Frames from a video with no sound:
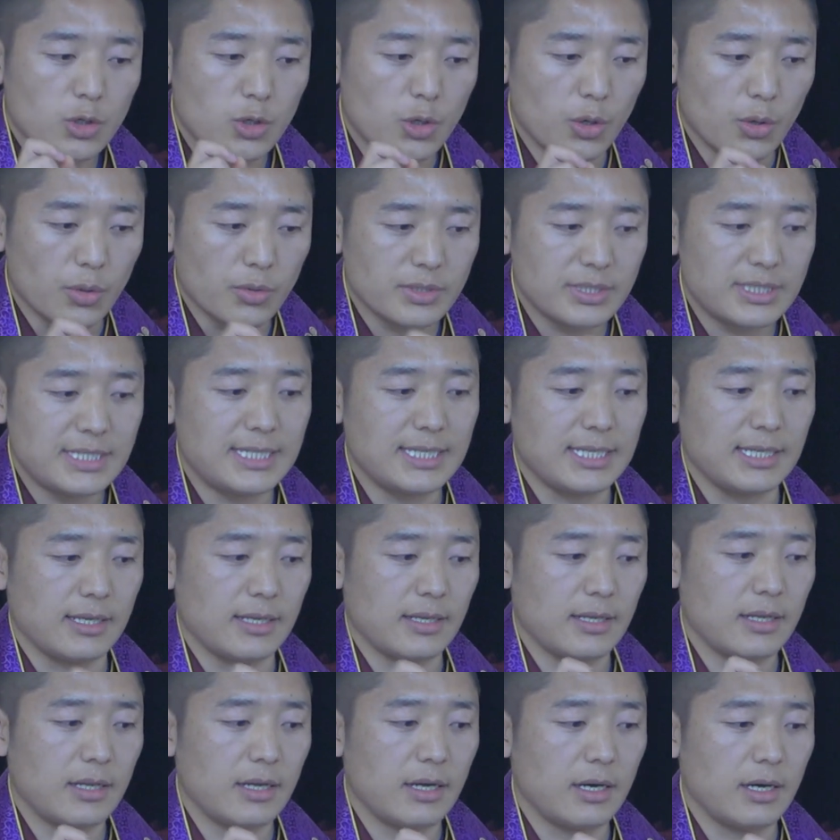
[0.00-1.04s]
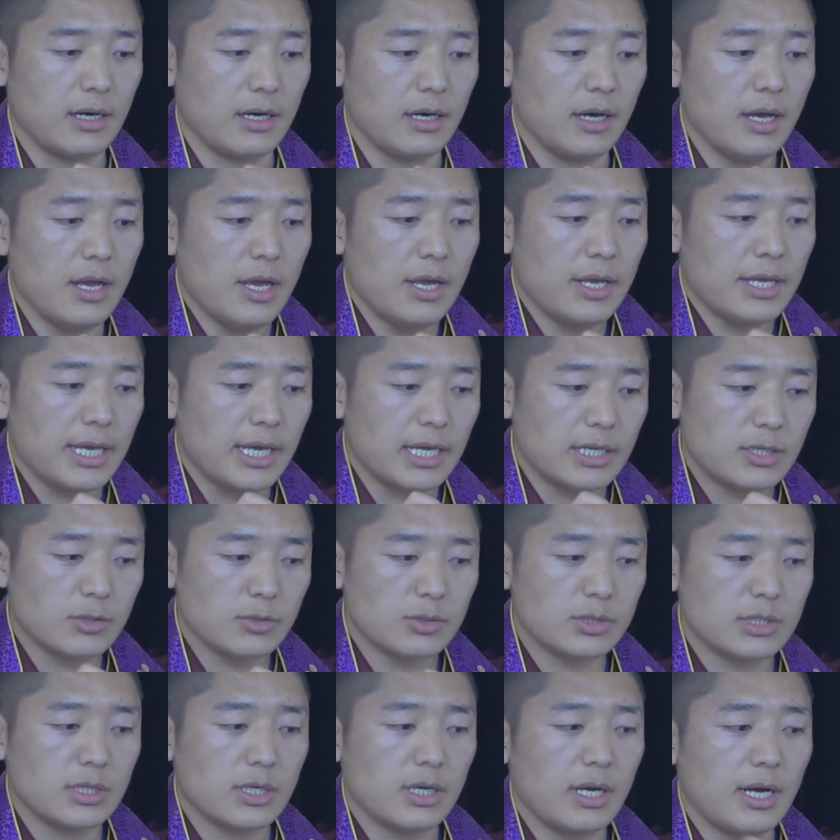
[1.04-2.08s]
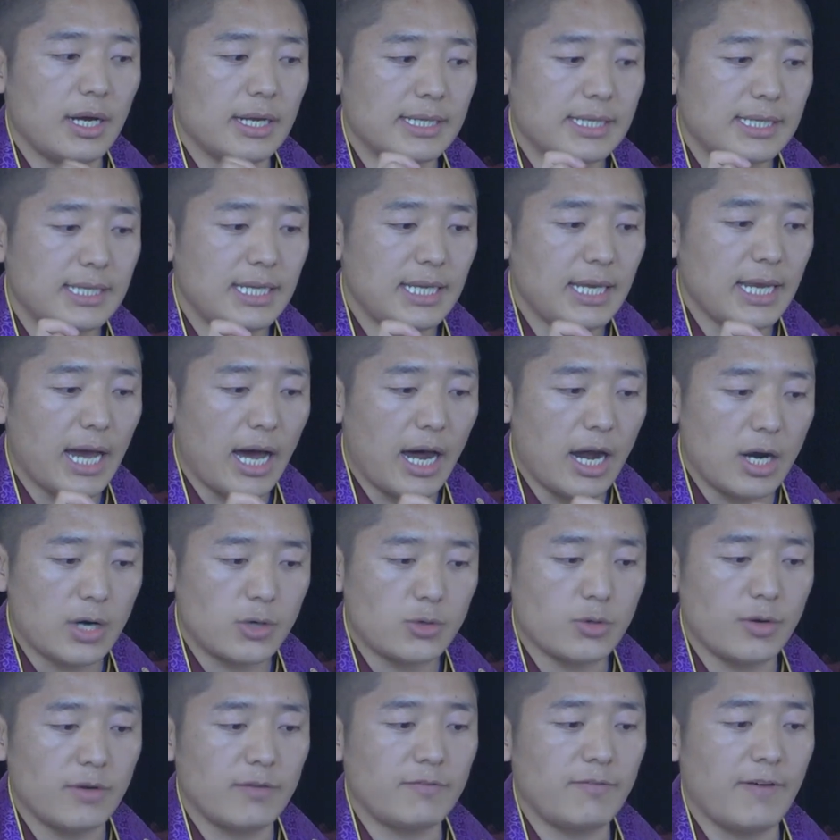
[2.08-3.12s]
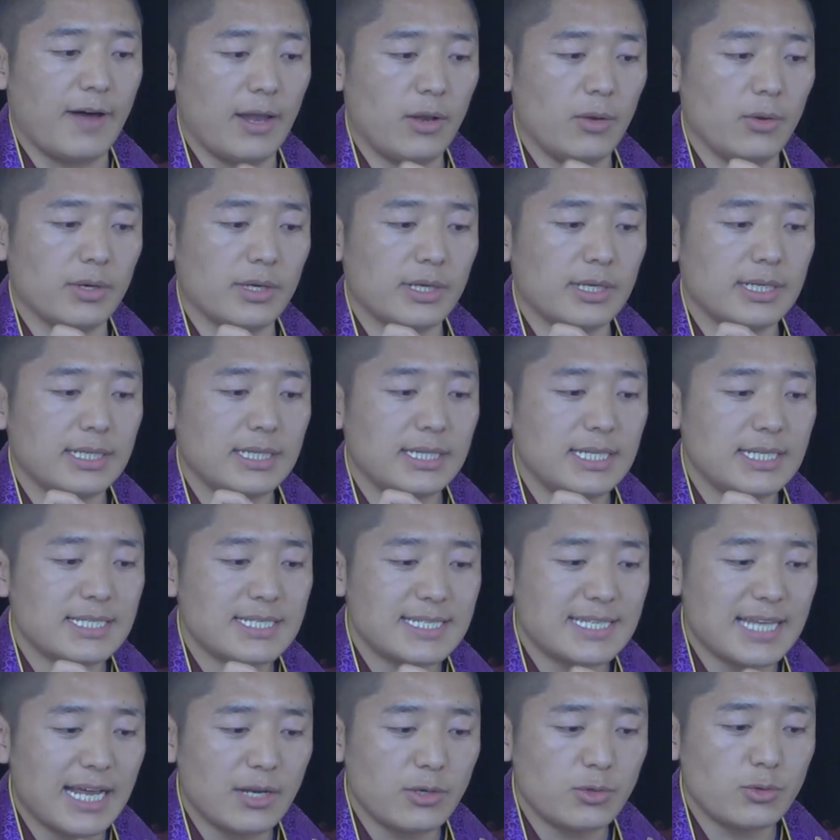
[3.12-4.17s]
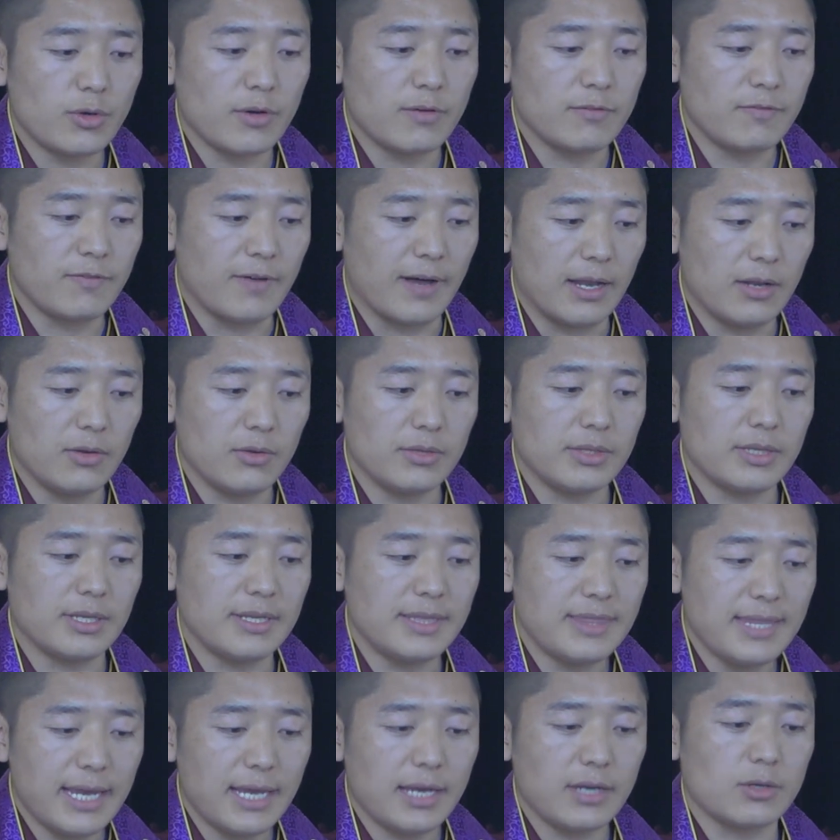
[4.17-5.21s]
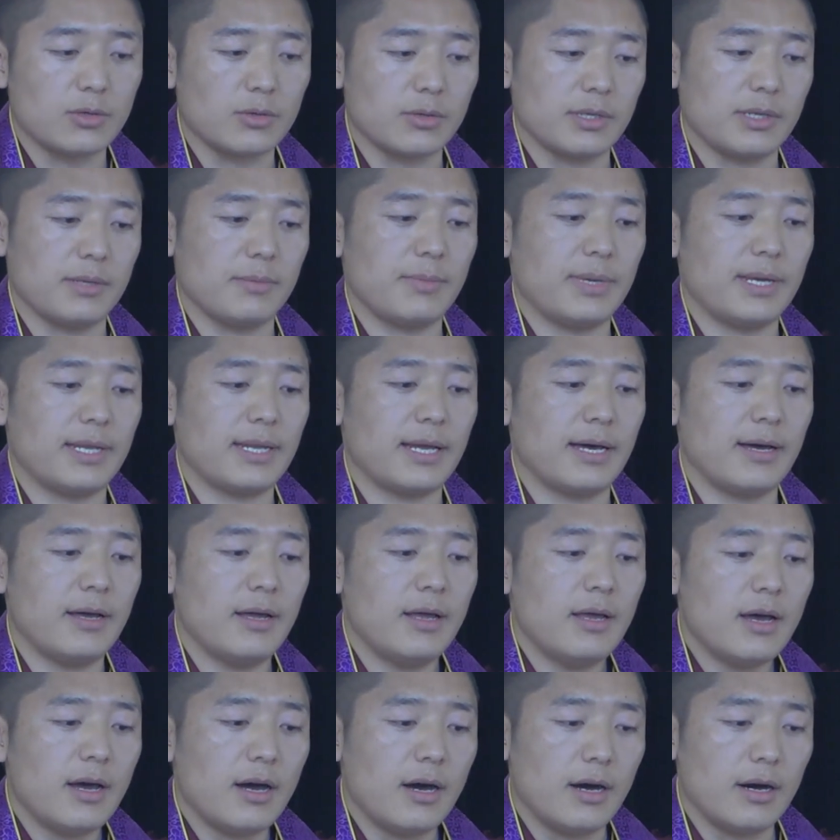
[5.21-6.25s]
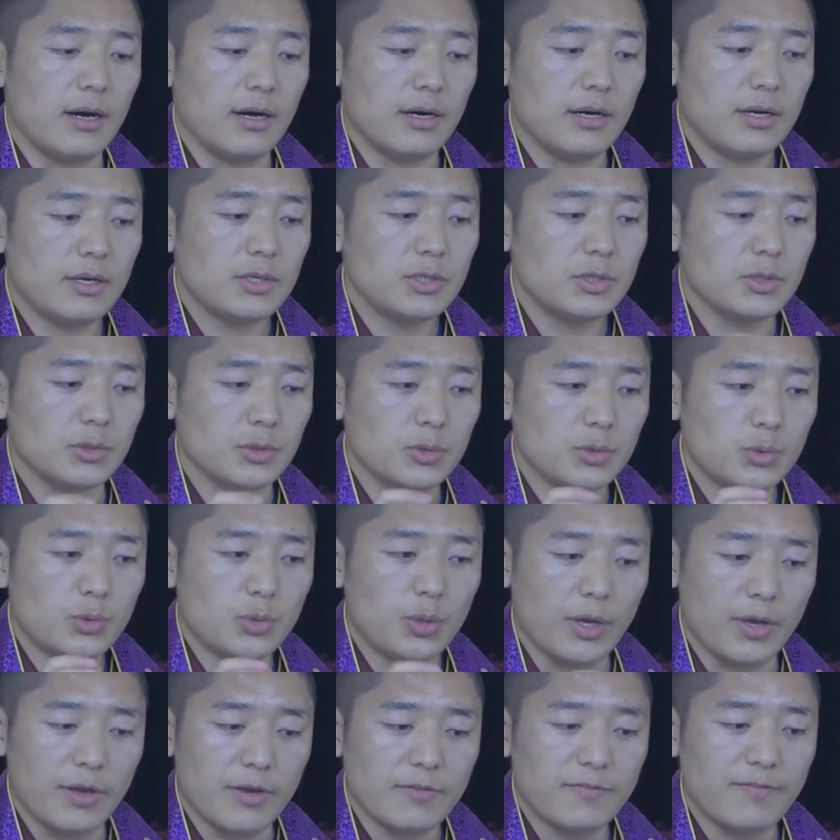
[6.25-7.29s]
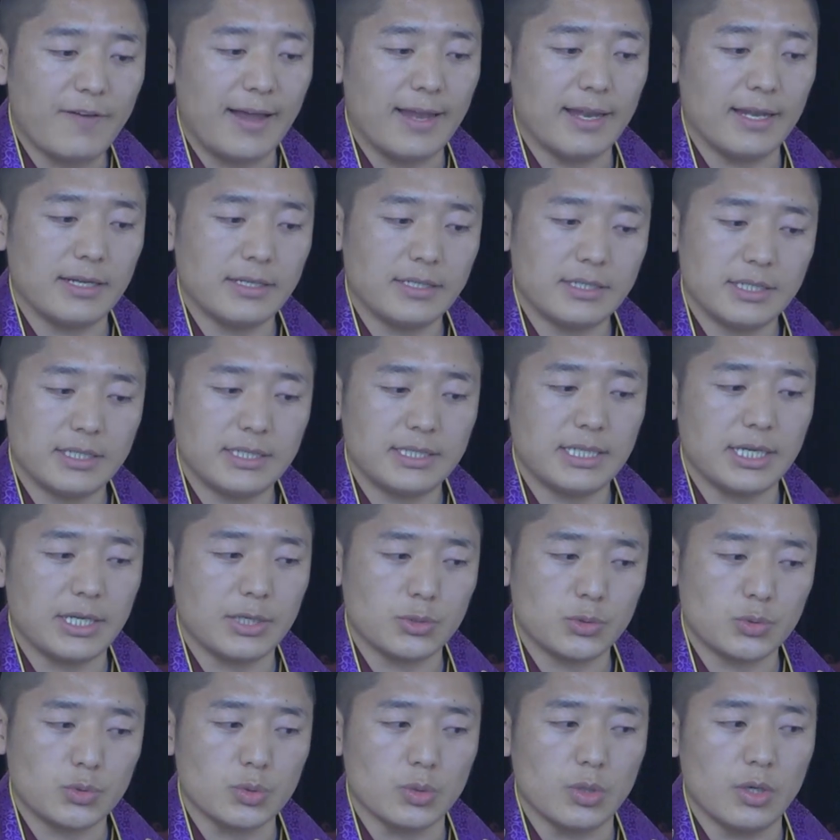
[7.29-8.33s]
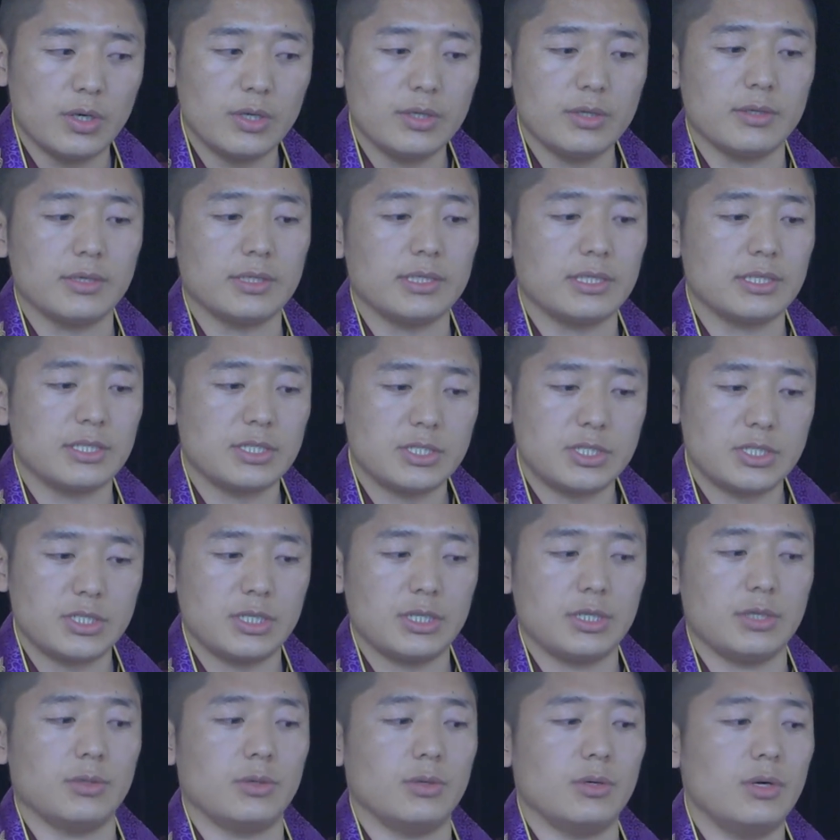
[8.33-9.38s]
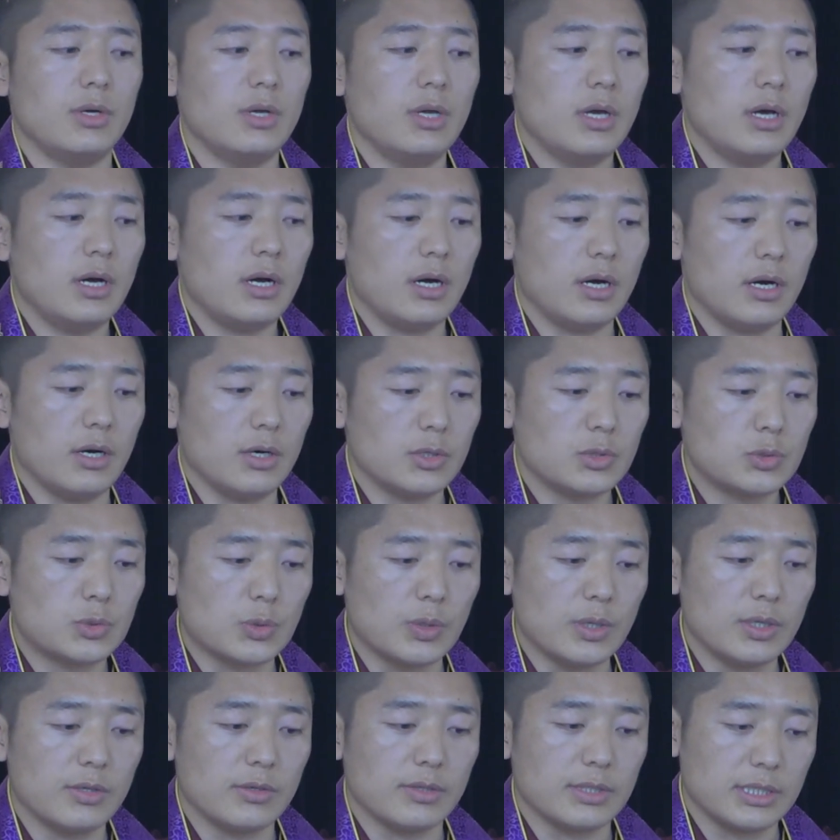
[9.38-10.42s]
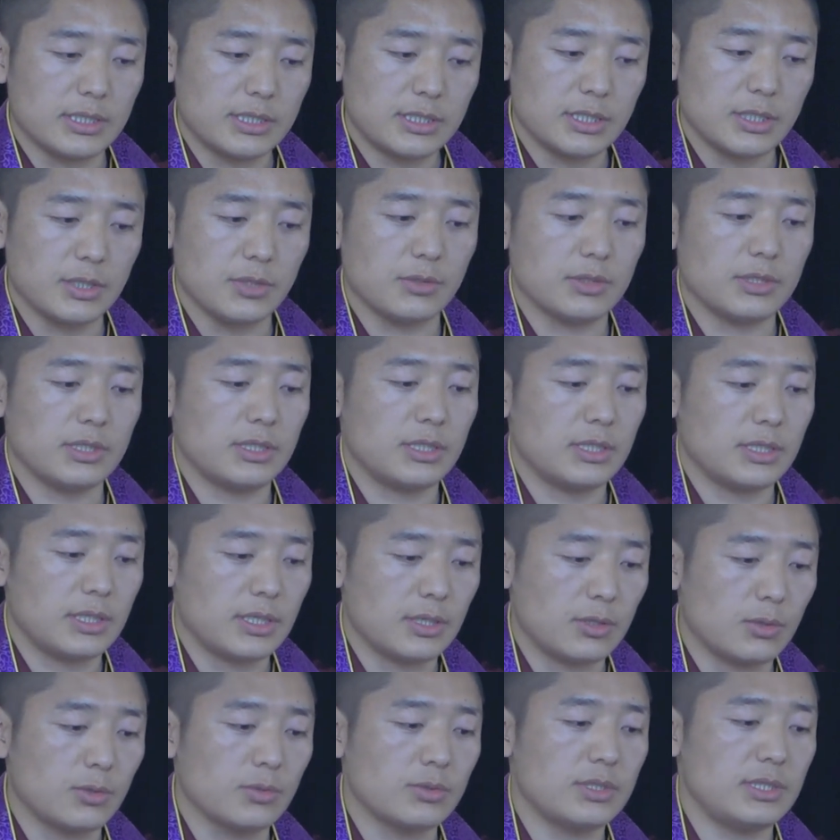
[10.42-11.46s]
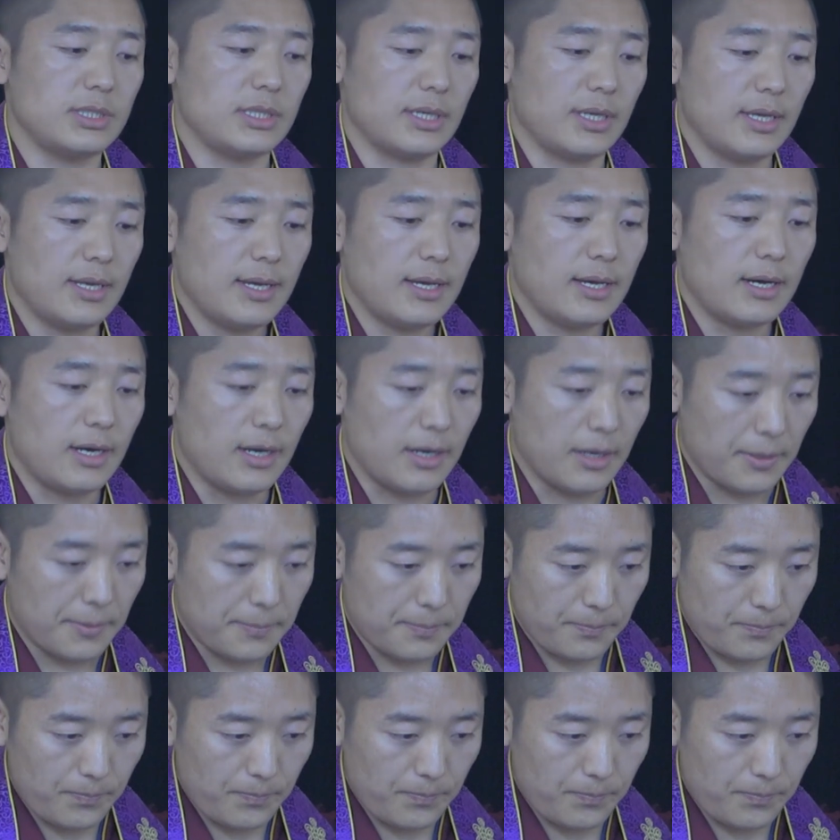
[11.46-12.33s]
孔性啊，也就是呃第二转法论跟第三转法论的内容里面呢啊就推翻了这些所有的师友啊所有的师友的这些东西啊，